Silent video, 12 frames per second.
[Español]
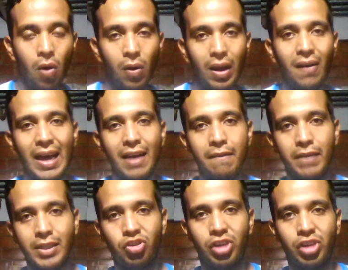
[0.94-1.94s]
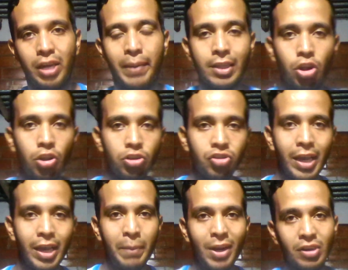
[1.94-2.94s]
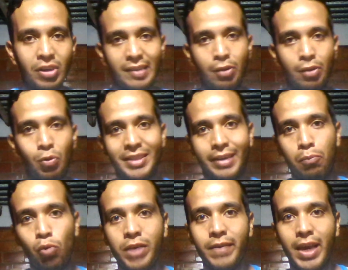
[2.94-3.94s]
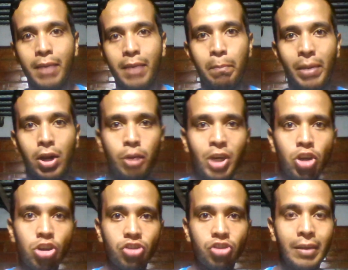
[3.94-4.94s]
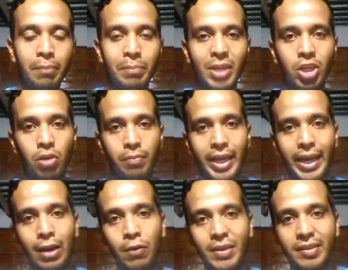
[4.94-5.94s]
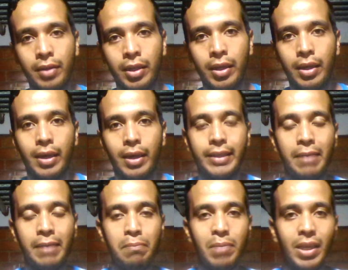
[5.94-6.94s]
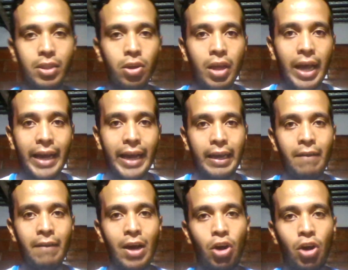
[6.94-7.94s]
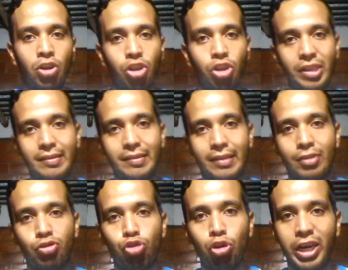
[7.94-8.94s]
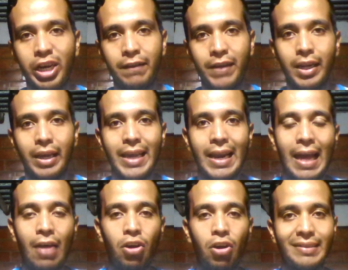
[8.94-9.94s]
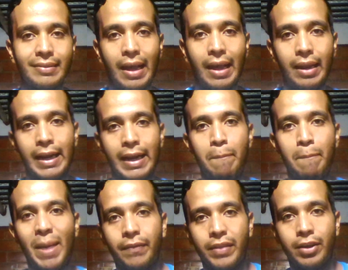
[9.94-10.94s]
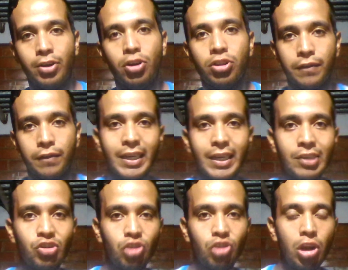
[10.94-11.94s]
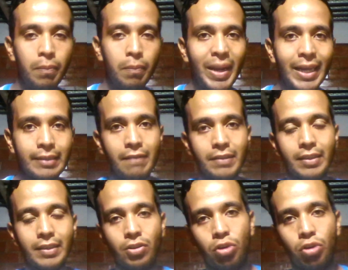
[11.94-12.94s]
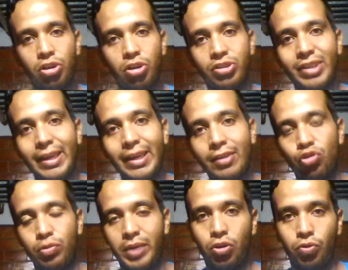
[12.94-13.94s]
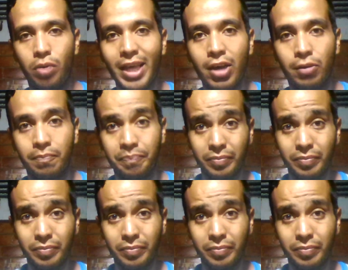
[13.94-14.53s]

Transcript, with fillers: Hola, hola, bendiciones para todos. Espero que se encuentren muy bien. Para los que no me conocen, mi nombre es Luis. Te invito a que abajo donde dice suscribir y al lado está la campana de notificación para que esté avisando cuando esté subiendo un nuevo video.